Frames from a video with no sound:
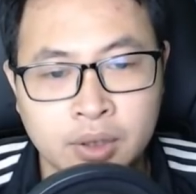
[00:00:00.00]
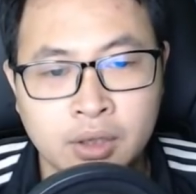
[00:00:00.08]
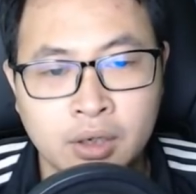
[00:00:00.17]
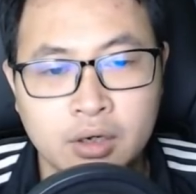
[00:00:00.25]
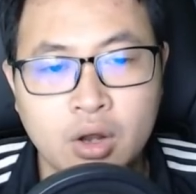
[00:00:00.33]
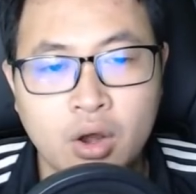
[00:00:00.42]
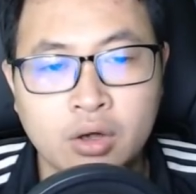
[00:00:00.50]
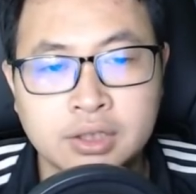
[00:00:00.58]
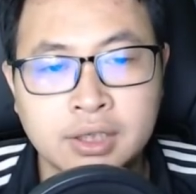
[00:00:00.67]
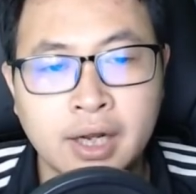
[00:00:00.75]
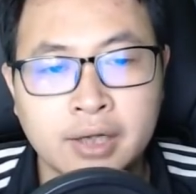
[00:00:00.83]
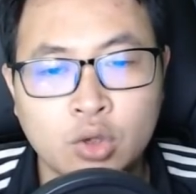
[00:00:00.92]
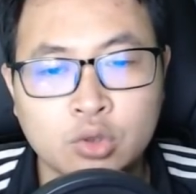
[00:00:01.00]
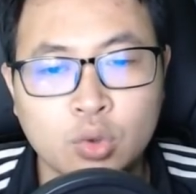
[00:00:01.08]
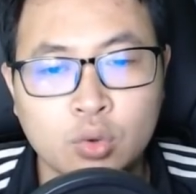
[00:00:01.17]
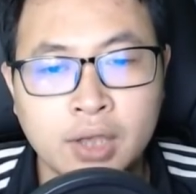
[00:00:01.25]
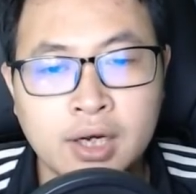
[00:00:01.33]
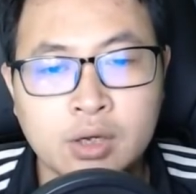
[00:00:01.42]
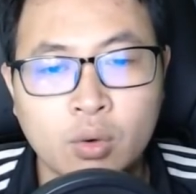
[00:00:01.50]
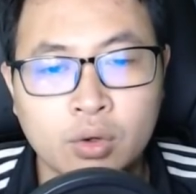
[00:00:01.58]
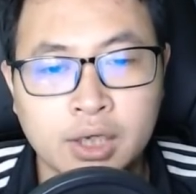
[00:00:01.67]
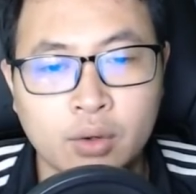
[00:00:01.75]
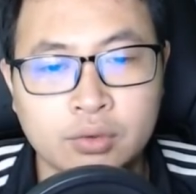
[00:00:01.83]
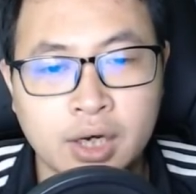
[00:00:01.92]
đó chính là cho dù thế lực của
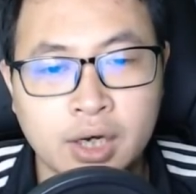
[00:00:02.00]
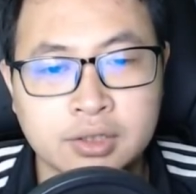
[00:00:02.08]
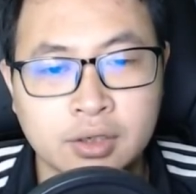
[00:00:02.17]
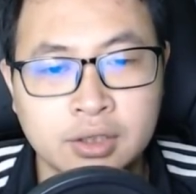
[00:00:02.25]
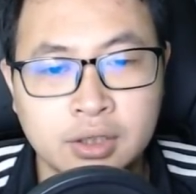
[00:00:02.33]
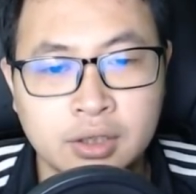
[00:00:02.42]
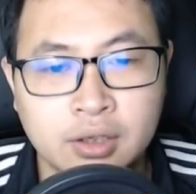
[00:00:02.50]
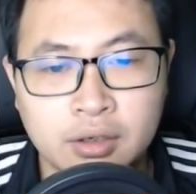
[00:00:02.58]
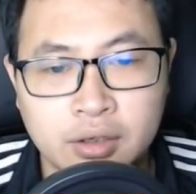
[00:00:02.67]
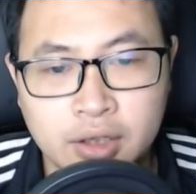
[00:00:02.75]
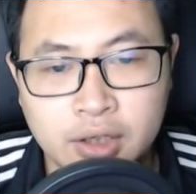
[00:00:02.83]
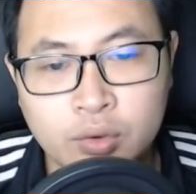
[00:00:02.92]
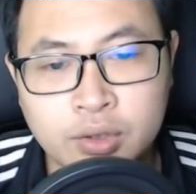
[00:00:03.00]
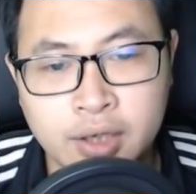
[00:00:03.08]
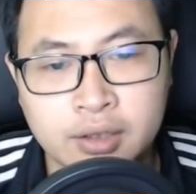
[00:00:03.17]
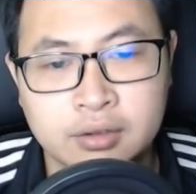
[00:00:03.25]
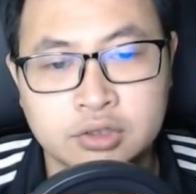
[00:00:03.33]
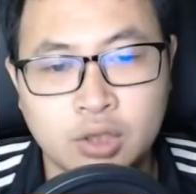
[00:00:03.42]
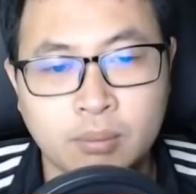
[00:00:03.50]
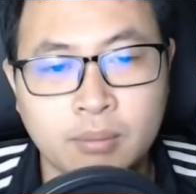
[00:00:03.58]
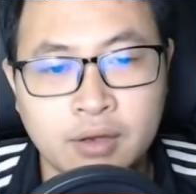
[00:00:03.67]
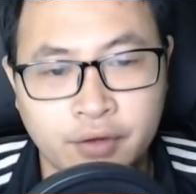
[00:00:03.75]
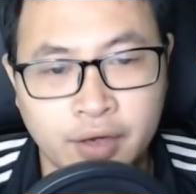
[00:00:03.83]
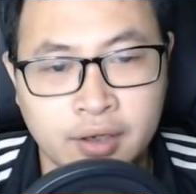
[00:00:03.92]
tiểu tiên giới yếu nhất trong
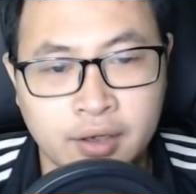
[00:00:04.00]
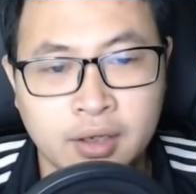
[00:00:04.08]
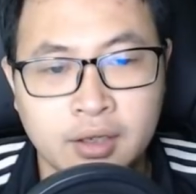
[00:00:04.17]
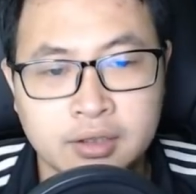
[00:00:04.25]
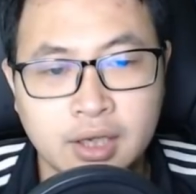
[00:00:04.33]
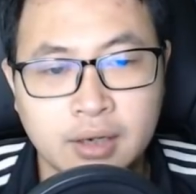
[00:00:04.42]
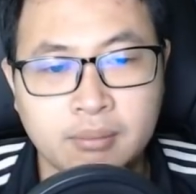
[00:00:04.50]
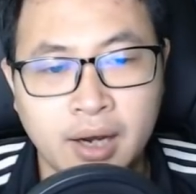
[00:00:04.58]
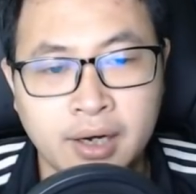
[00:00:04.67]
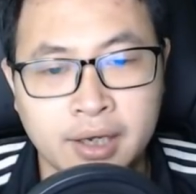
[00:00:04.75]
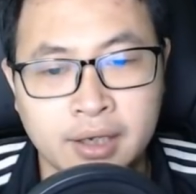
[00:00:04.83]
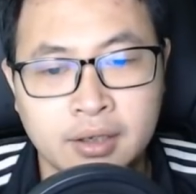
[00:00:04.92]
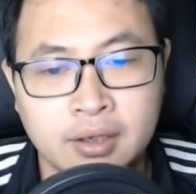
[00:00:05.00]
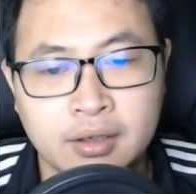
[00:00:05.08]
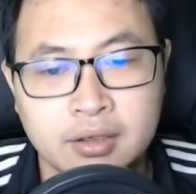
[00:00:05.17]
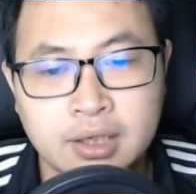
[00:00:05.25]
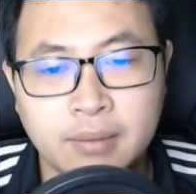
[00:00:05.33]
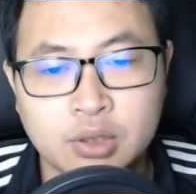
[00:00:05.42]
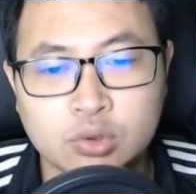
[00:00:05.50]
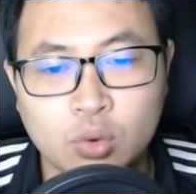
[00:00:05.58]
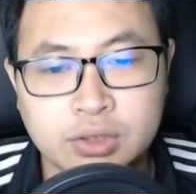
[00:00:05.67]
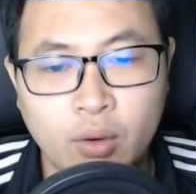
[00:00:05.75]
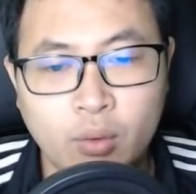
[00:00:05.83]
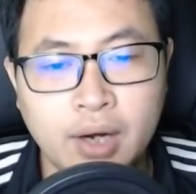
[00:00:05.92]
mấy phe nhân mã này, nhưng mà dù
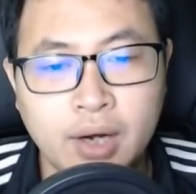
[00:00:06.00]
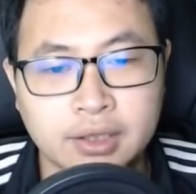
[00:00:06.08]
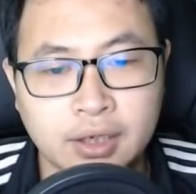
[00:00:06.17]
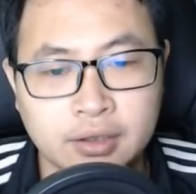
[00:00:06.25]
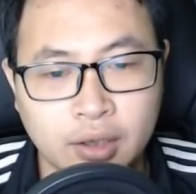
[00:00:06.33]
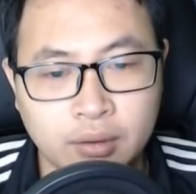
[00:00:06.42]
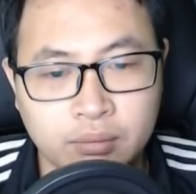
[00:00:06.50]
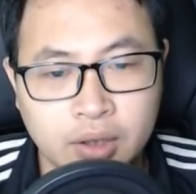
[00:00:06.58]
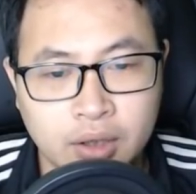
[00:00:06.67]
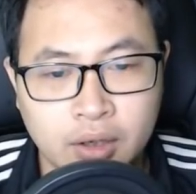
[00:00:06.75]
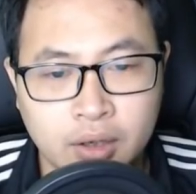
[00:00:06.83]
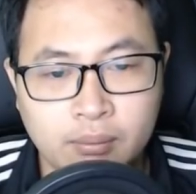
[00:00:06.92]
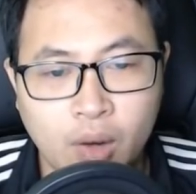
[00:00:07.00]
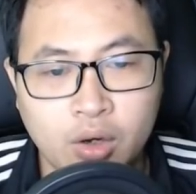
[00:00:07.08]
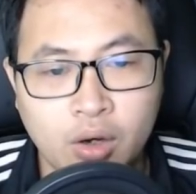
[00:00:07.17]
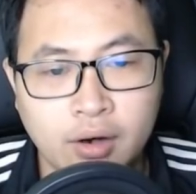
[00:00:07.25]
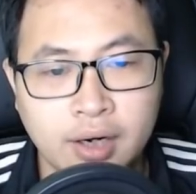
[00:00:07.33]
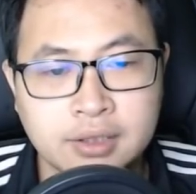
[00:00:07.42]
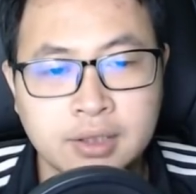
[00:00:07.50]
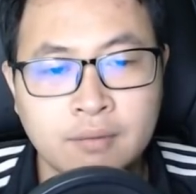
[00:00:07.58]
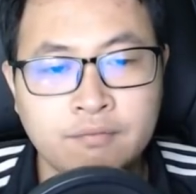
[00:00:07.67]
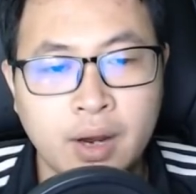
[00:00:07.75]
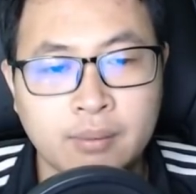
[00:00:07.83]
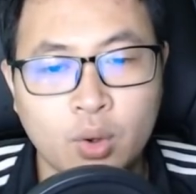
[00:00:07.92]
sao cũng là nhân tộc. Bọn họ đã sớm
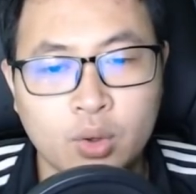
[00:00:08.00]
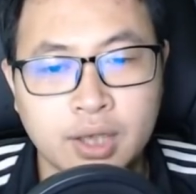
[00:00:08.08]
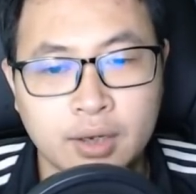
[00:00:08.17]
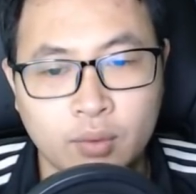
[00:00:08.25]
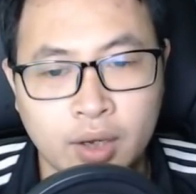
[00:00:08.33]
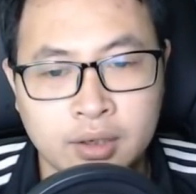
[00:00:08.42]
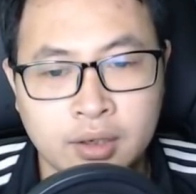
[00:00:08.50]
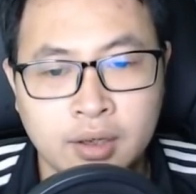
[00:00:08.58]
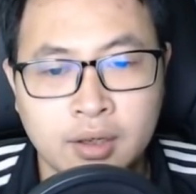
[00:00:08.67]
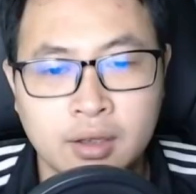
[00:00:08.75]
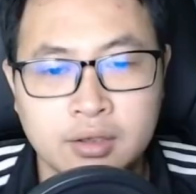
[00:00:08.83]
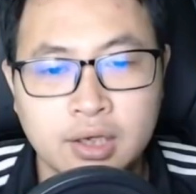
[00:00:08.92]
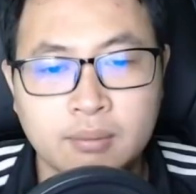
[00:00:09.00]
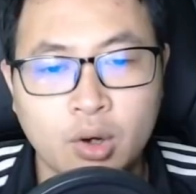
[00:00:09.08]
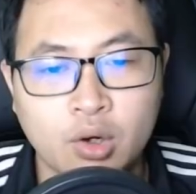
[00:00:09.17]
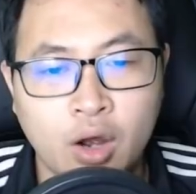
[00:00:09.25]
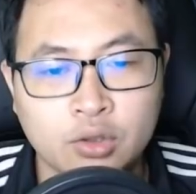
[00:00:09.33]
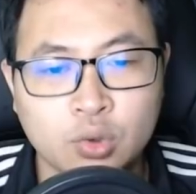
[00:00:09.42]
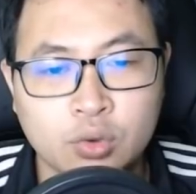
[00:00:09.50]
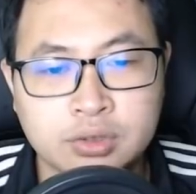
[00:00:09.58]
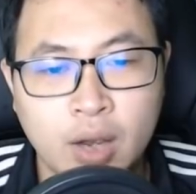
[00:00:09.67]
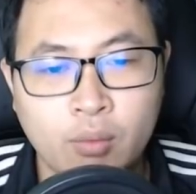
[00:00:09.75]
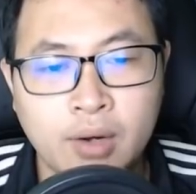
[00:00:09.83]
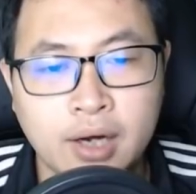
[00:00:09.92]
phản bội Thiên Nguyên, nhưng bọn họ dù
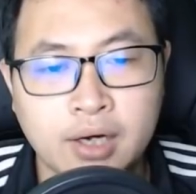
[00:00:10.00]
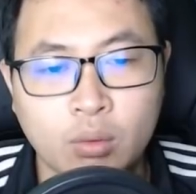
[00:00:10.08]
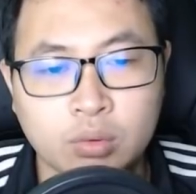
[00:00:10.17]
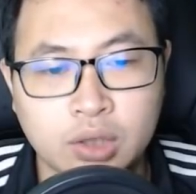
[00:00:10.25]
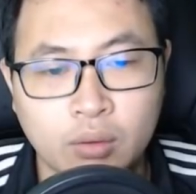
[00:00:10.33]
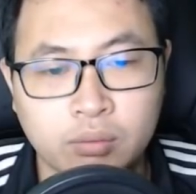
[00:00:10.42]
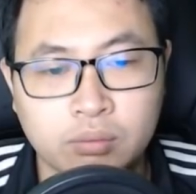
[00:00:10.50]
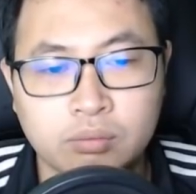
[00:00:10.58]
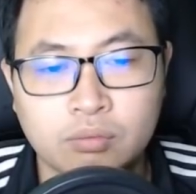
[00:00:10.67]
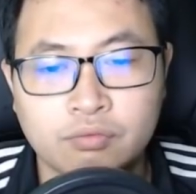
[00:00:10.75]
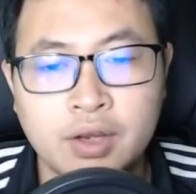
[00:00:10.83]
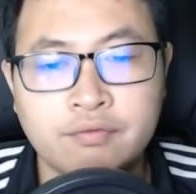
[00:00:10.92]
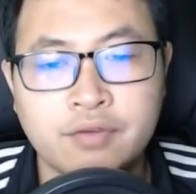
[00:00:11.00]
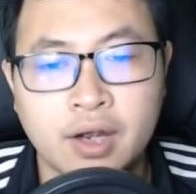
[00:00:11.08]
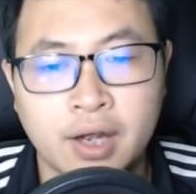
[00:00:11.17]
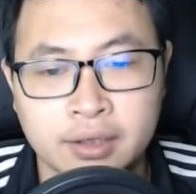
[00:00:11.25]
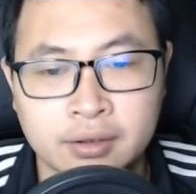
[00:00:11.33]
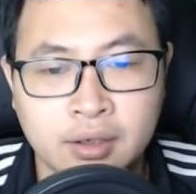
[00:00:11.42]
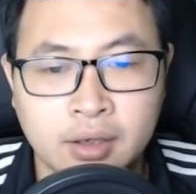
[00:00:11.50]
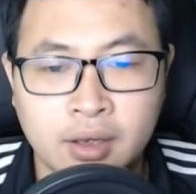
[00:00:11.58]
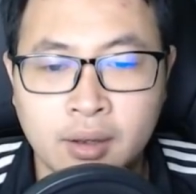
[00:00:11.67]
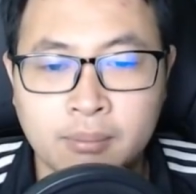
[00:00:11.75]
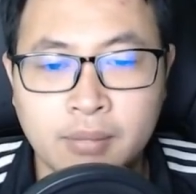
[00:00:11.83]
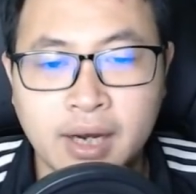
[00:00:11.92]
sao cũng là đồng tộc với Phương Hành.
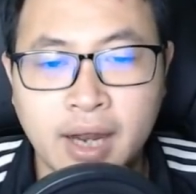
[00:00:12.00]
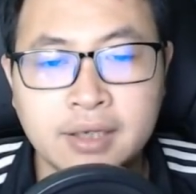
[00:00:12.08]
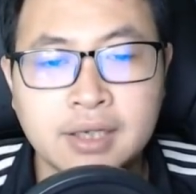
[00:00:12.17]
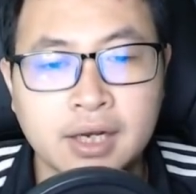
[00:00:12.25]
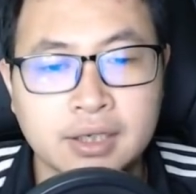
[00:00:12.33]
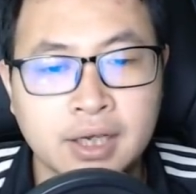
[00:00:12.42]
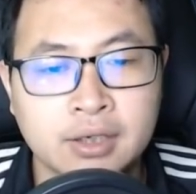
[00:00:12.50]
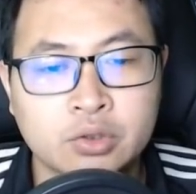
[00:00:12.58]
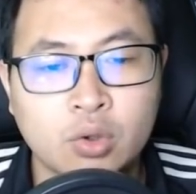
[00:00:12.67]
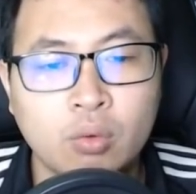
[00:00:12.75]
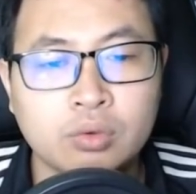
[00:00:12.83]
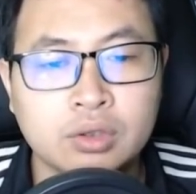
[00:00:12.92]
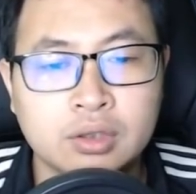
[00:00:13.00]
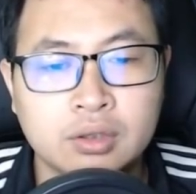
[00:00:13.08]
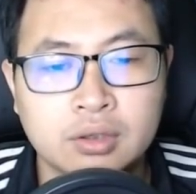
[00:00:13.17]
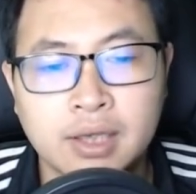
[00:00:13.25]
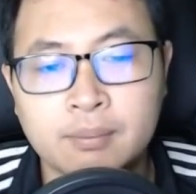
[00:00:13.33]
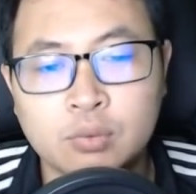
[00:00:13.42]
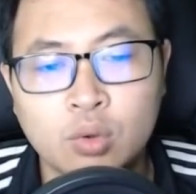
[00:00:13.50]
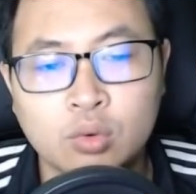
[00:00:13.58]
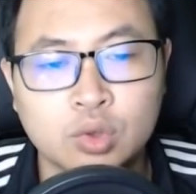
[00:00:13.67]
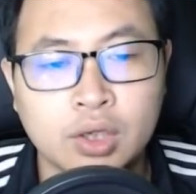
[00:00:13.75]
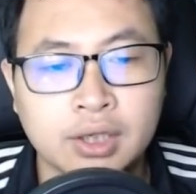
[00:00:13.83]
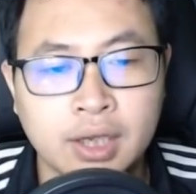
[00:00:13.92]
Mà gã hiển nhiên cũng nghiêm túc
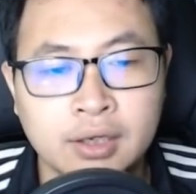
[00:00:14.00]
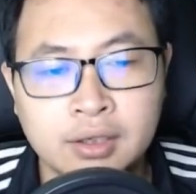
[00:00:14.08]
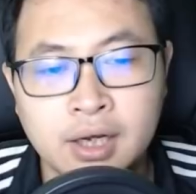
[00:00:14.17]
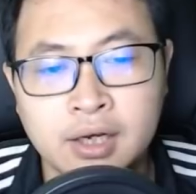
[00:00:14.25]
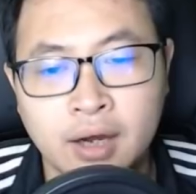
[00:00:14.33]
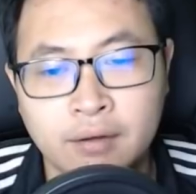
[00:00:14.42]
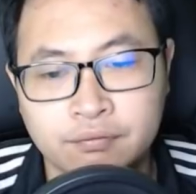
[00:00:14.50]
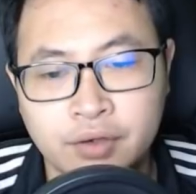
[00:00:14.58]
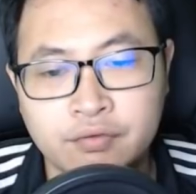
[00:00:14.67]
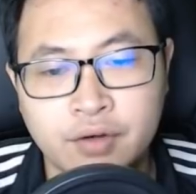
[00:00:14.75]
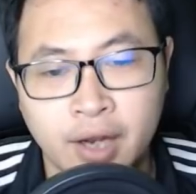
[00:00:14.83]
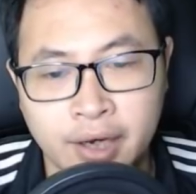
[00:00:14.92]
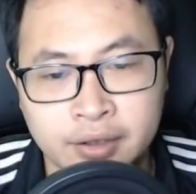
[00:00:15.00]
suy tính liên hợp với Phương Hành,